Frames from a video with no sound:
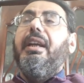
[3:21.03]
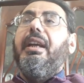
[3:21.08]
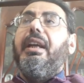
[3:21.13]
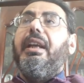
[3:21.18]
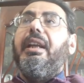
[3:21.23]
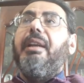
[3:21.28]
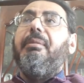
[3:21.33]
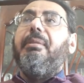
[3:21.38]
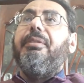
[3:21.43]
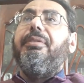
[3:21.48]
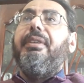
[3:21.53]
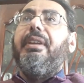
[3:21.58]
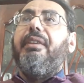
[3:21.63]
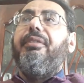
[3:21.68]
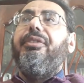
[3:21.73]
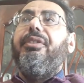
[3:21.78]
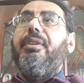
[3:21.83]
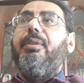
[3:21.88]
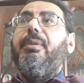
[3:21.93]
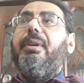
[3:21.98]
إنما في
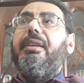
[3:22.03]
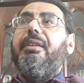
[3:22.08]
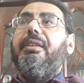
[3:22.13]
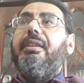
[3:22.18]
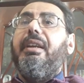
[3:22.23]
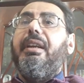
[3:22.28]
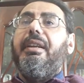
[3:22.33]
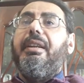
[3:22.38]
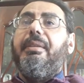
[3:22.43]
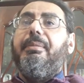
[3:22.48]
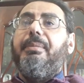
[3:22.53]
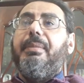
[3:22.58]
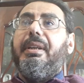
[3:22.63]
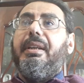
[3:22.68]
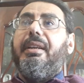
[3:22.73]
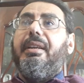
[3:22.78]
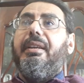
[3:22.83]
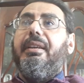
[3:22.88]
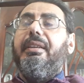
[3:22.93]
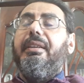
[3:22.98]
نفس الوقت أنا
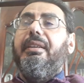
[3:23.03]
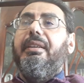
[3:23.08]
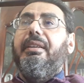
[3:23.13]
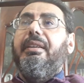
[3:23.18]
مع